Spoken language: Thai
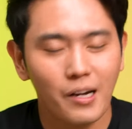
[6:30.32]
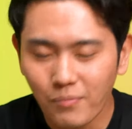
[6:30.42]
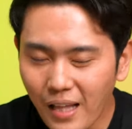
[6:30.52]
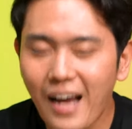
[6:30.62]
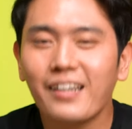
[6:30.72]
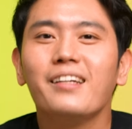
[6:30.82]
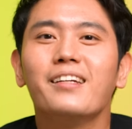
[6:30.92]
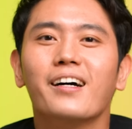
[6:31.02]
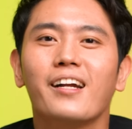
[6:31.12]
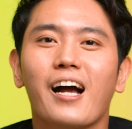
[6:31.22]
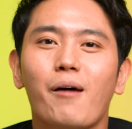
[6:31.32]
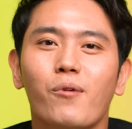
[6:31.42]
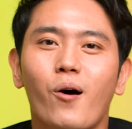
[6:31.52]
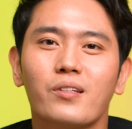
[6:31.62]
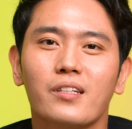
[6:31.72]
น้ำตาลที่เยอะนะครับ
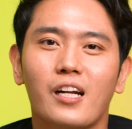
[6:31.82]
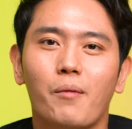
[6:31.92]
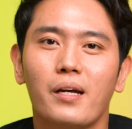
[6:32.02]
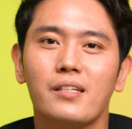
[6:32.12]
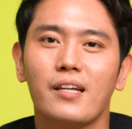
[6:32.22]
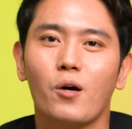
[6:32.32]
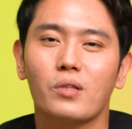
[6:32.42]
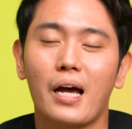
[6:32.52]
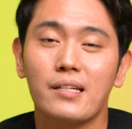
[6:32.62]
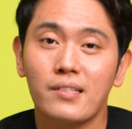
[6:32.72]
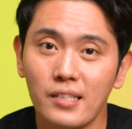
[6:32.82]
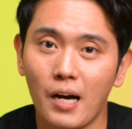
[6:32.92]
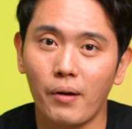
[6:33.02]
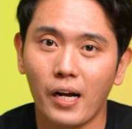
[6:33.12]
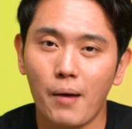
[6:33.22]
นอกจากจะทำให้เซลล์ไตเสื่อ
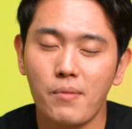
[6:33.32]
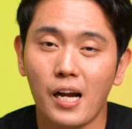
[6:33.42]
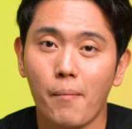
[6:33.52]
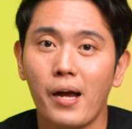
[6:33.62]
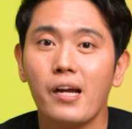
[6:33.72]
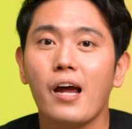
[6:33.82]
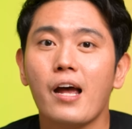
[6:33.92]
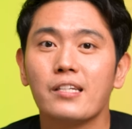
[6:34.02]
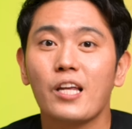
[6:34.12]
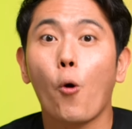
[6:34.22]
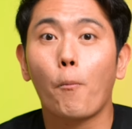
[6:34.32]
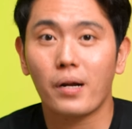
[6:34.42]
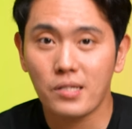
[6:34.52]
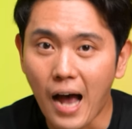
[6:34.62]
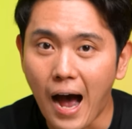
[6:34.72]
มนะครับยังทำให้เซลล์ป
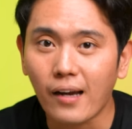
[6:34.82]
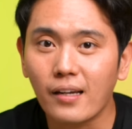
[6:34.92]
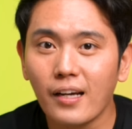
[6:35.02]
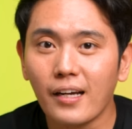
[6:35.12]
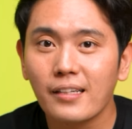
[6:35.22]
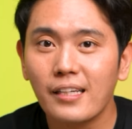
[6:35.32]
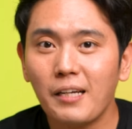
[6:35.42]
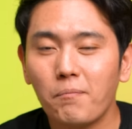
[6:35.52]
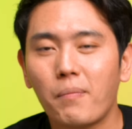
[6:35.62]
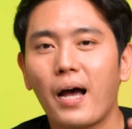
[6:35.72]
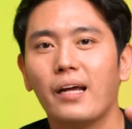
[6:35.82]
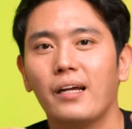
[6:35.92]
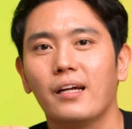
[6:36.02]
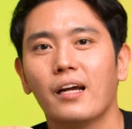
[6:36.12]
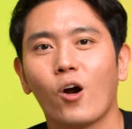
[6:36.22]
ระสาทที่ไป
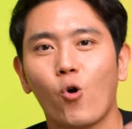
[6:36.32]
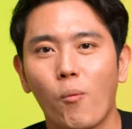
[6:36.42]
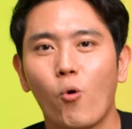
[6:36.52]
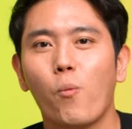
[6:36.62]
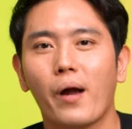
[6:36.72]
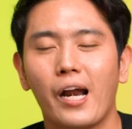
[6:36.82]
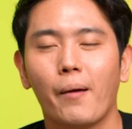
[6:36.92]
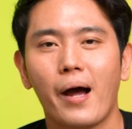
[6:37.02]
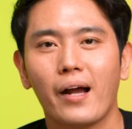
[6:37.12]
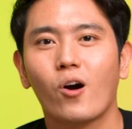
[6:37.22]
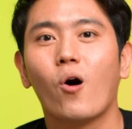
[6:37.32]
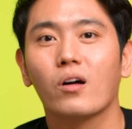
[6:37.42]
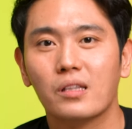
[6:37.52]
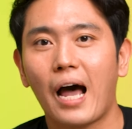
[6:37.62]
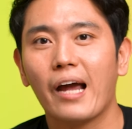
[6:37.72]
ควบคุมการทำงานของ
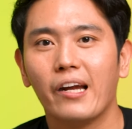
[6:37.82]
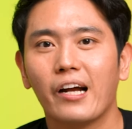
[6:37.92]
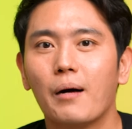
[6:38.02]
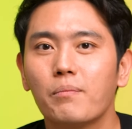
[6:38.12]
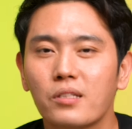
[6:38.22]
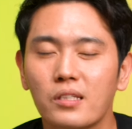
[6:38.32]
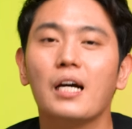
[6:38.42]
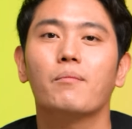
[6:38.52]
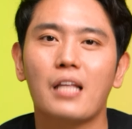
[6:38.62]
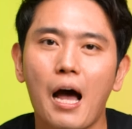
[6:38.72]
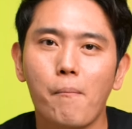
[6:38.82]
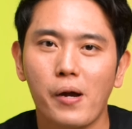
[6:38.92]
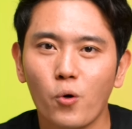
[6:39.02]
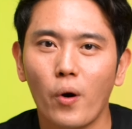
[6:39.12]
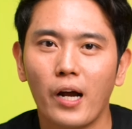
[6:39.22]
ไตนะครับเสื่อมตามไป
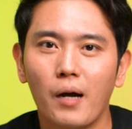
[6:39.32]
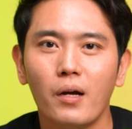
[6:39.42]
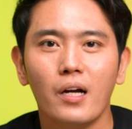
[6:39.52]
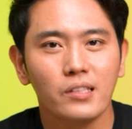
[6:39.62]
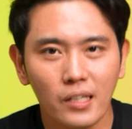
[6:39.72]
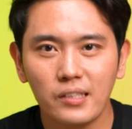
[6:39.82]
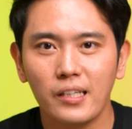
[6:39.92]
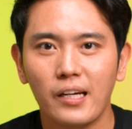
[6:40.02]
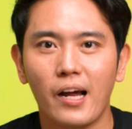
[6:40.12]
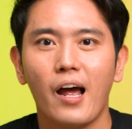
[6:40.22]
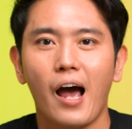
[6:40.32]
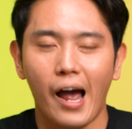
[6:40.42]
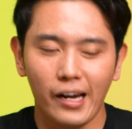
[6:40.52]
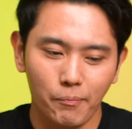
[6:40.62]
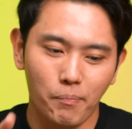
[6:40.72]
ด้วยครับซึ่งจริงเนี่ย
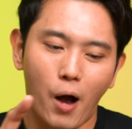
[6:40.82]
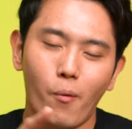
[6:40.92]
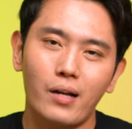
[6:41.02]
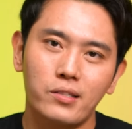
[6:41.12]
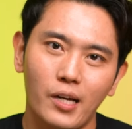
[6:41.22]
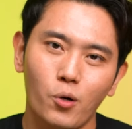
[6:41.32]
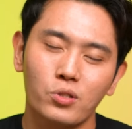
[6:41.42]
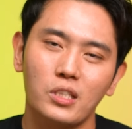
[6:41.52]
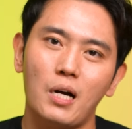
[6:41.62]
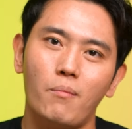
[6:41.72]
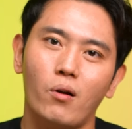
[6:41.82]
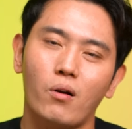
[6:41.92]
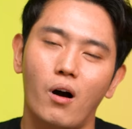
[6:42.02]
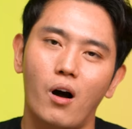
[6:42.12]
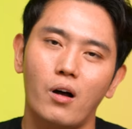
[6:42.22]
ไอ้ภาวะเซลล์เสื่อม แล้ว
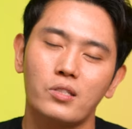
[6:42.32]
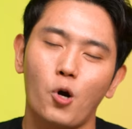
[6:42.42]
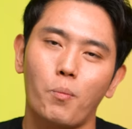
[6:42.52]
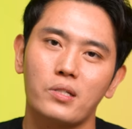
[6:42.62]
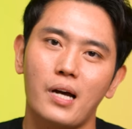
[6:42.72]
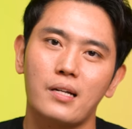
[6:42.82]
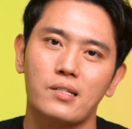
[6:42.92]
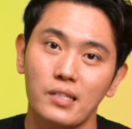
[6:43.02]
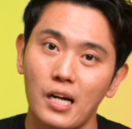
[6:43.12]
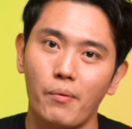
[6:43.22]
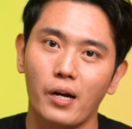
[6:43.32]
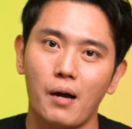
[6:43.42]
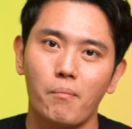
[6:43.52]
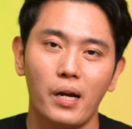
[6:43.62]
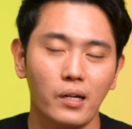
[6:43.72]
ก็เซลล์ประสาทเสื่อมนะค
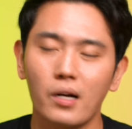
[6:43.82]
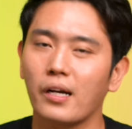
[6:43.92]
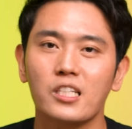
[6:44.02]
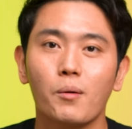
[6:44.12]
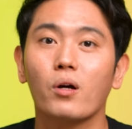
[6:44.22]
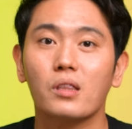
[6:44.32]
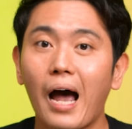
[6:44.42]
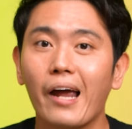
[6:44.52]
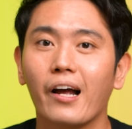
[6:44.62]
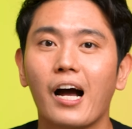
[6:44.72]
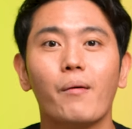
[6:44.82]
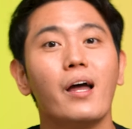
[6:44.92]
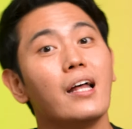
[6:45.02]
รับไม่ได้เกิดแค่เฉพาะไตนะครับ